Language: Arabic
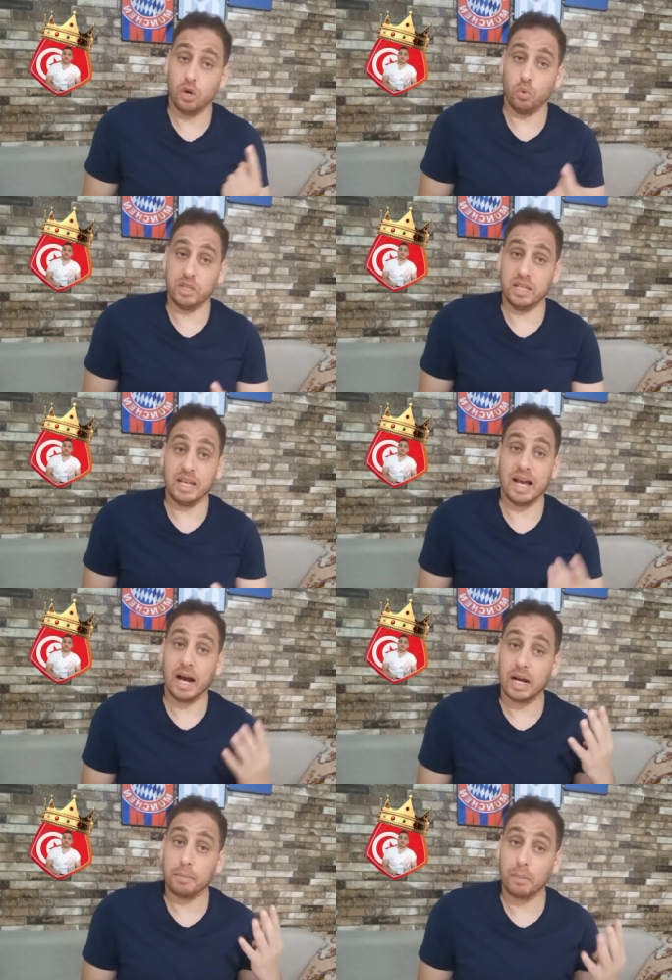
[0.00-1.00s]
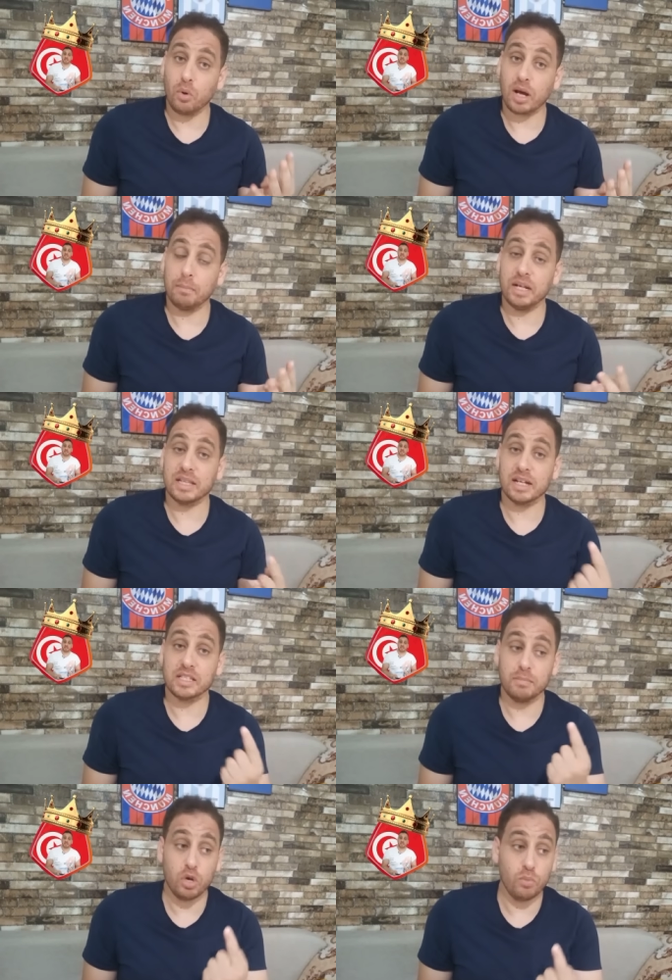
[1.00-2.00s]
وديه اربع مقابلات
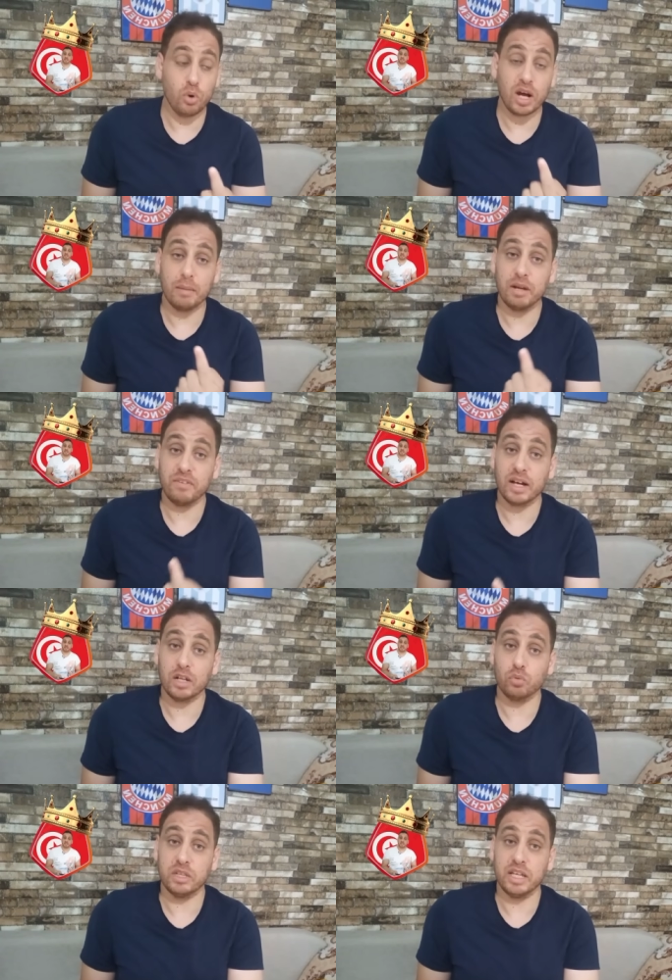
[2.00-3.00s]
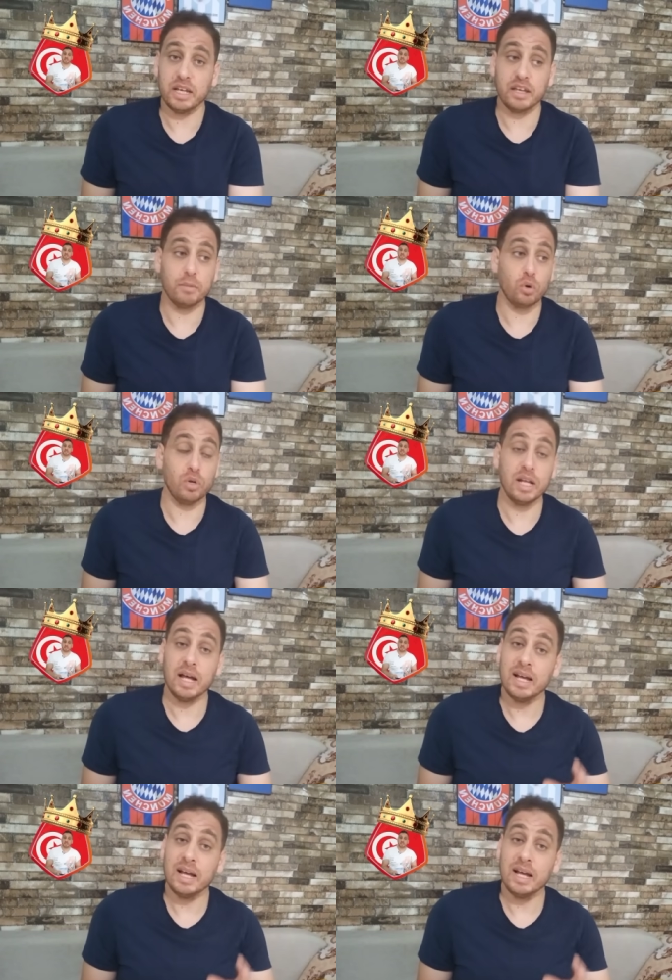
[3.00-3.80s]
رسميه ومقابله فقط وديه كما قلنا